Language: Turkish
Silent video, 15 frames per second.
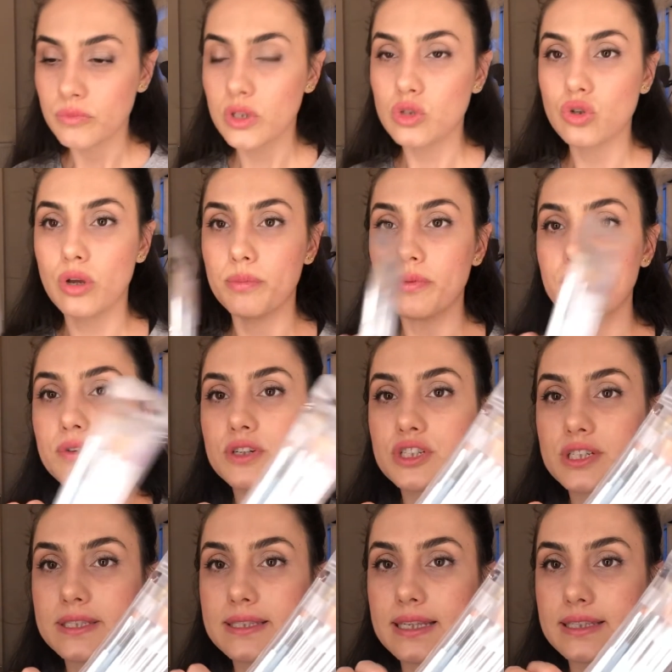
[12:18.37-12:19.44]
Şöyle bir
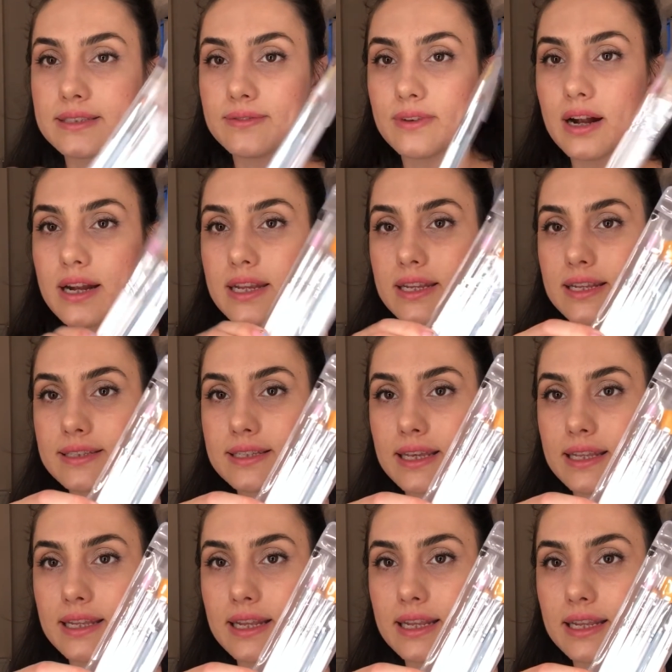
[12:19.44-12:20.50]
fırça seti var yine
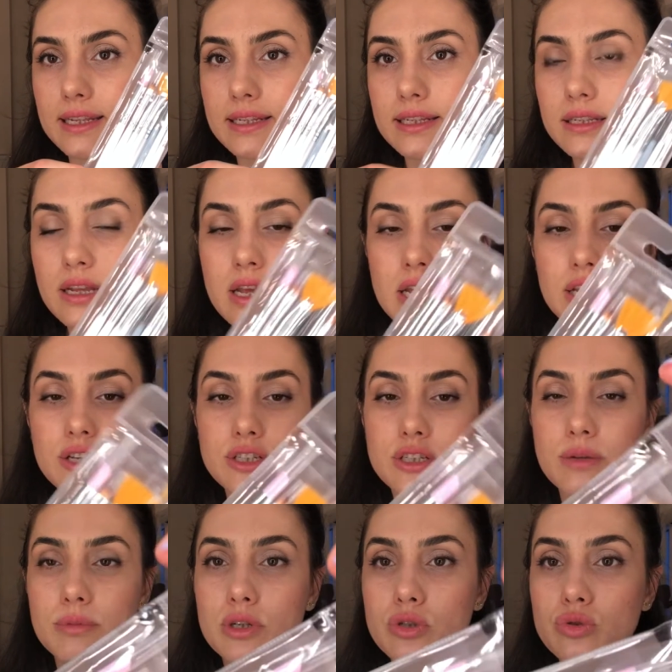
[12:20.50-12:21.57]
TNL'nin.
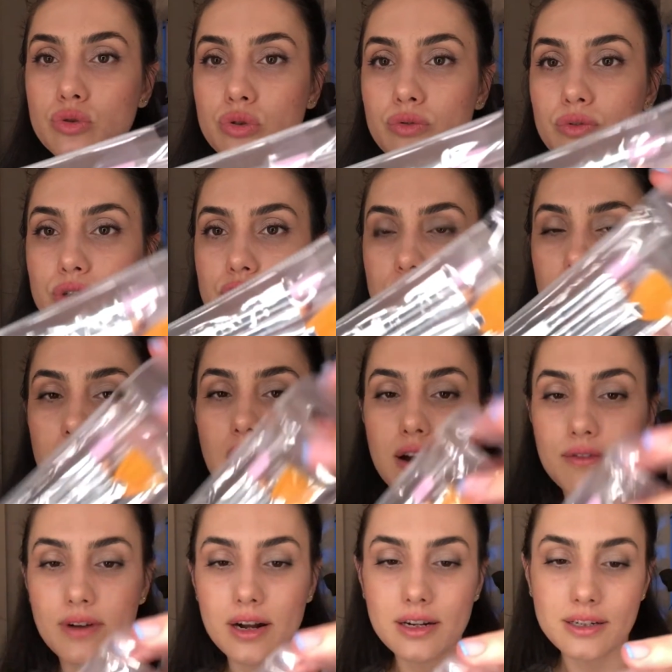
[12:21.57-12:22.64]
İçinde bir sürü fırçalar
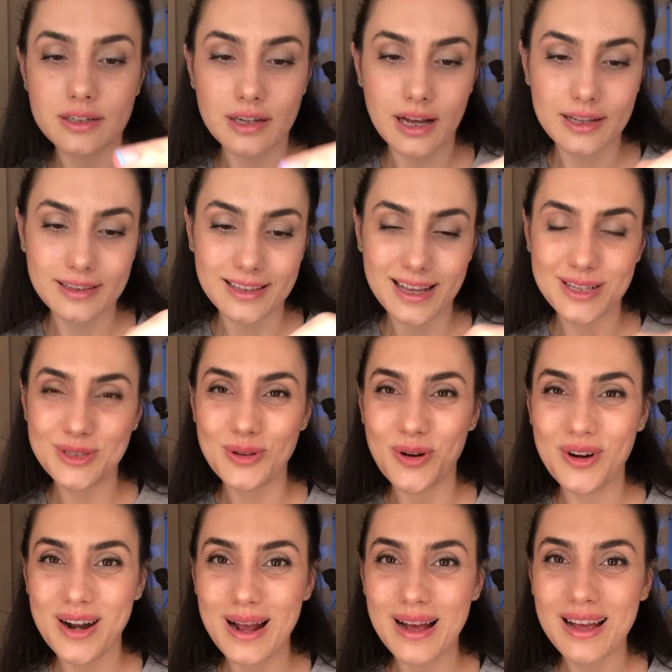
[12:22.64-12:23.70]
var. Hatta
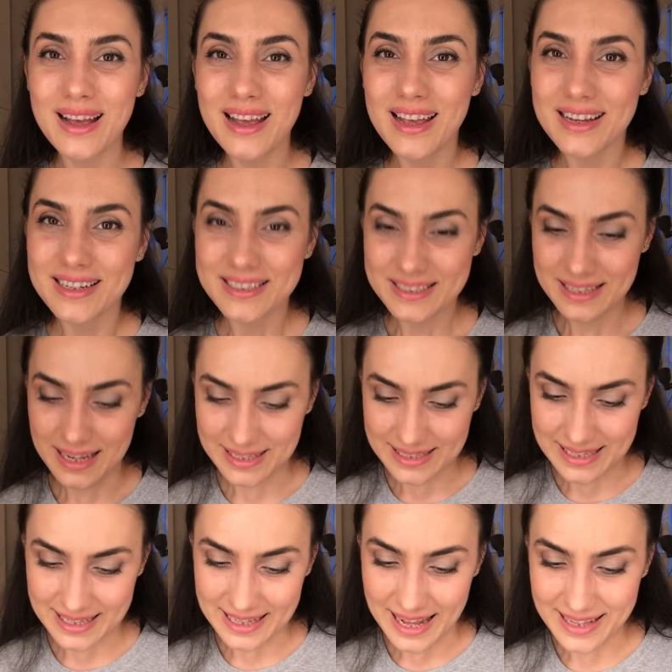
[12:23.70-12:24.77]
sonra
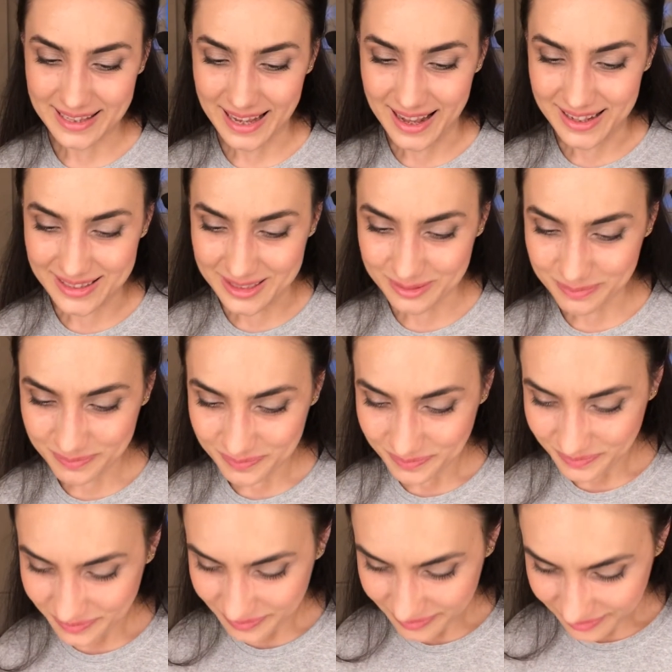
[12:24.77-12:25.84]
kırtasiyeden aldım.
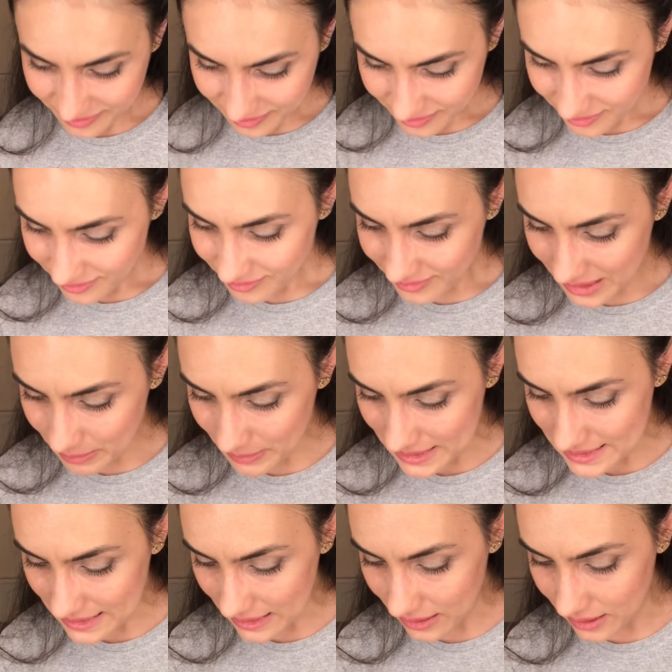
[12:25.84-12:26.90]

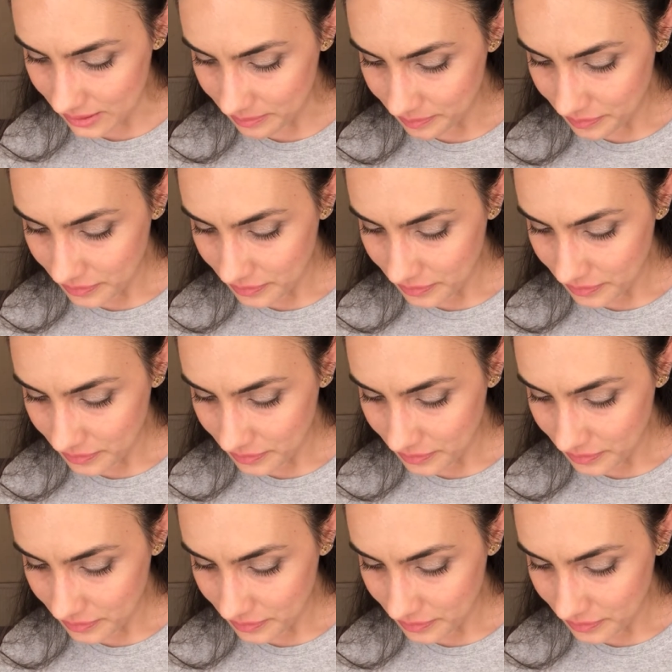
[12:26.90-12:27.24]
Mesela